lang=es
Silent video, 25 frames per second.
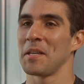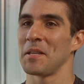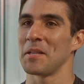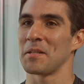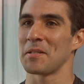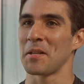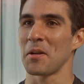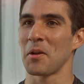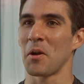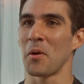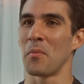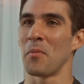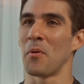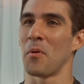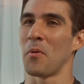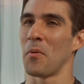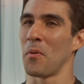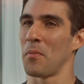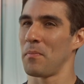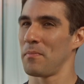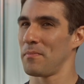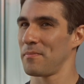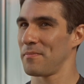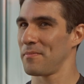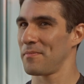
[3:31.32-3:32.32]
Y eso es como,
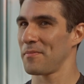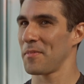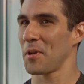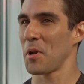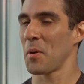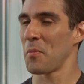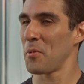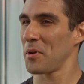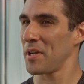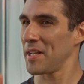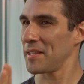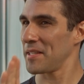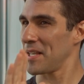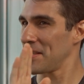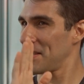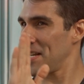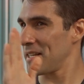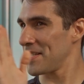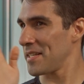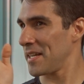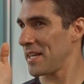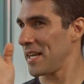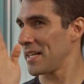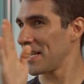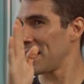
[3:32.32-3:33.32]
como que te
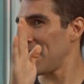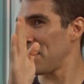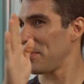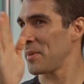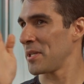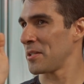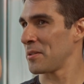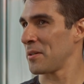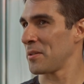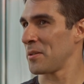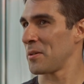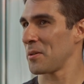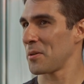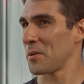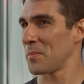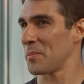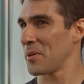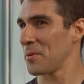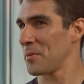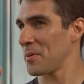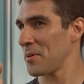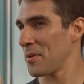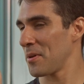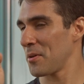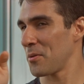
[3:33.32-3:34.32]
trazan el camino, ¿no?
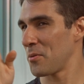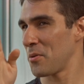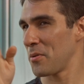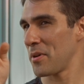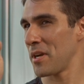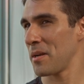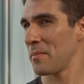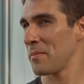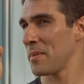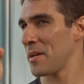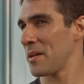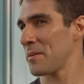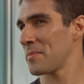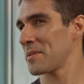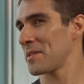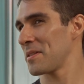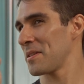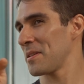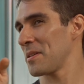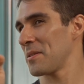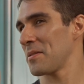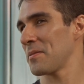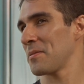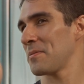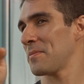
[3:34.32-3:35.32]
Como veo el Google Maps
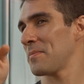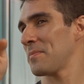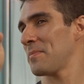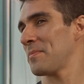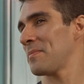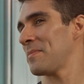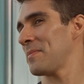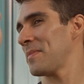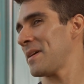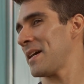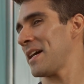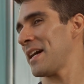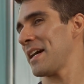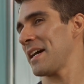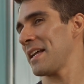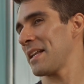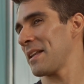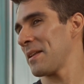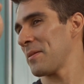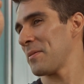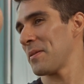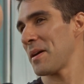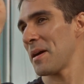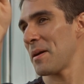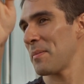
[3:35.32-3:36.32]
y digo,
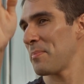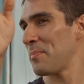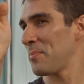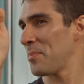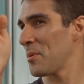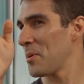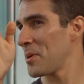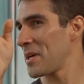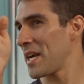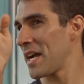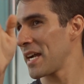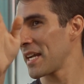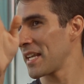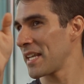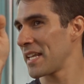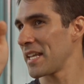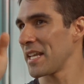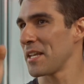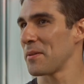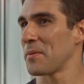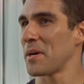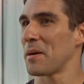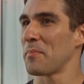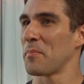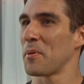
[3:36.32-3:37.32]
vale, va por
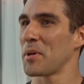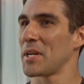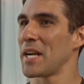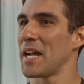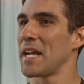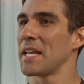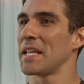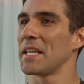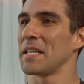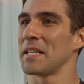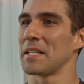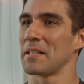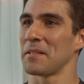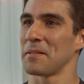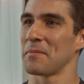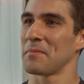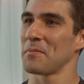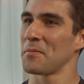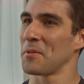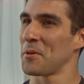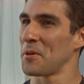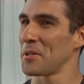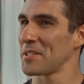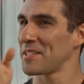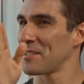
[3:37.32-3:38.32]
aquí, va por ahí.
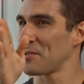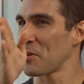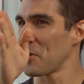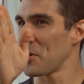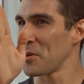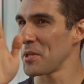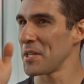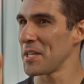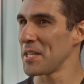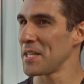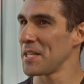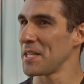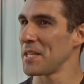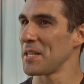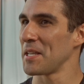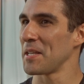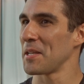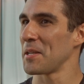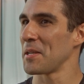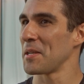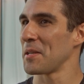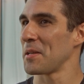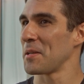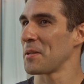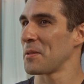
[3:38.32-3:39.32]
No
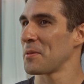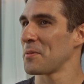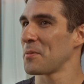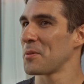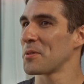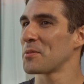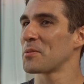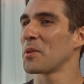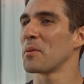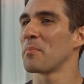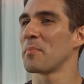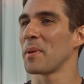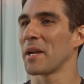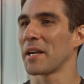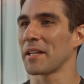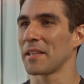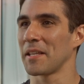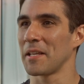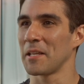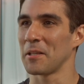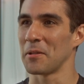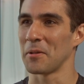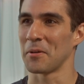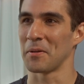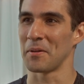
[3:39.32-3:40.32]
estoy, no estoy
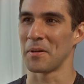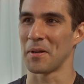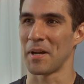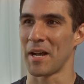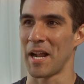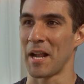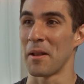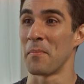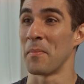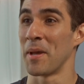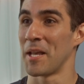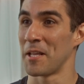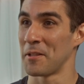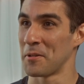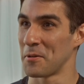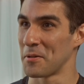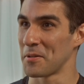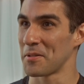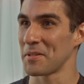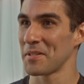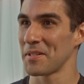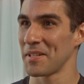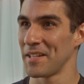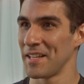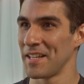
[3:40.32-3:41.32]
perdido, al
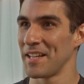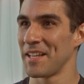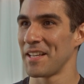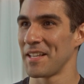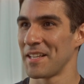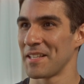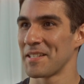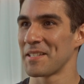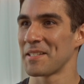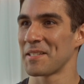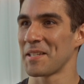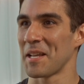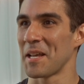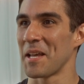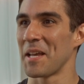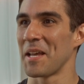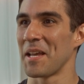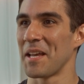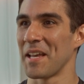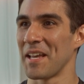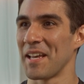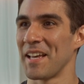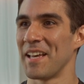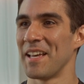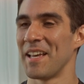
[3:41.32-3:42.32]
menos. Sí, sí,
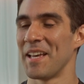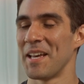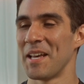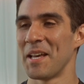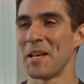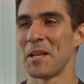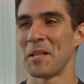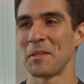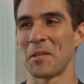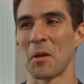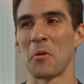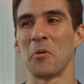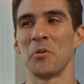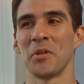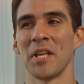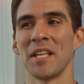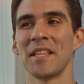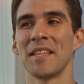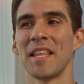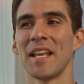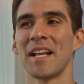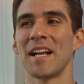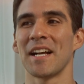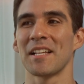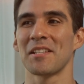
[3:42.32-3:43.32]
sí. Tengo una
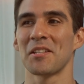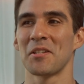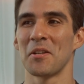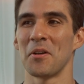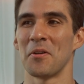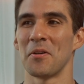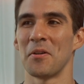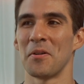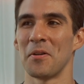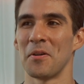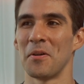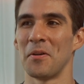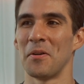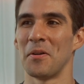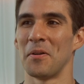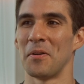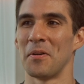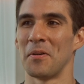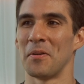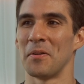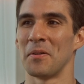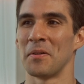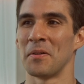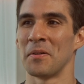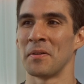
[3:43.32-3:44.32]

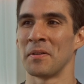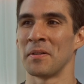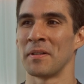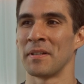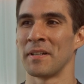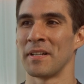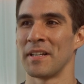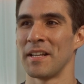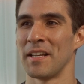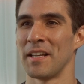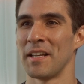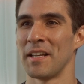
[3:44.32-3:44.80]
indicación